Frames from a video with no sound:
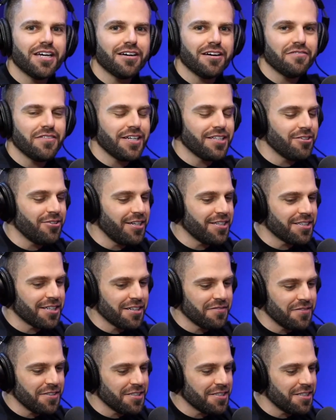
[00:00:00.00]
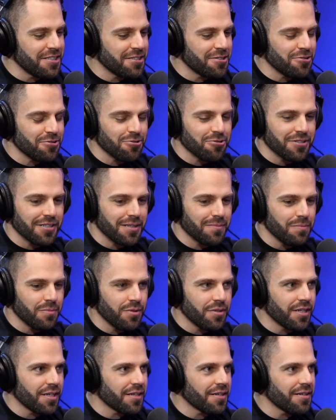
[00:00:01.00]
a vez deu uma entrevista desse jogo aí,
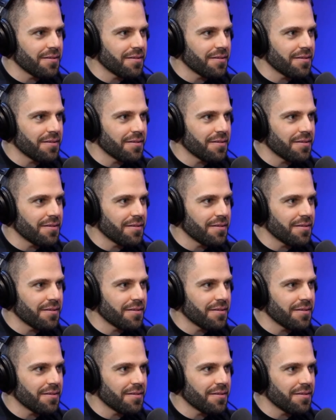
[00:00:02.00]
puta que...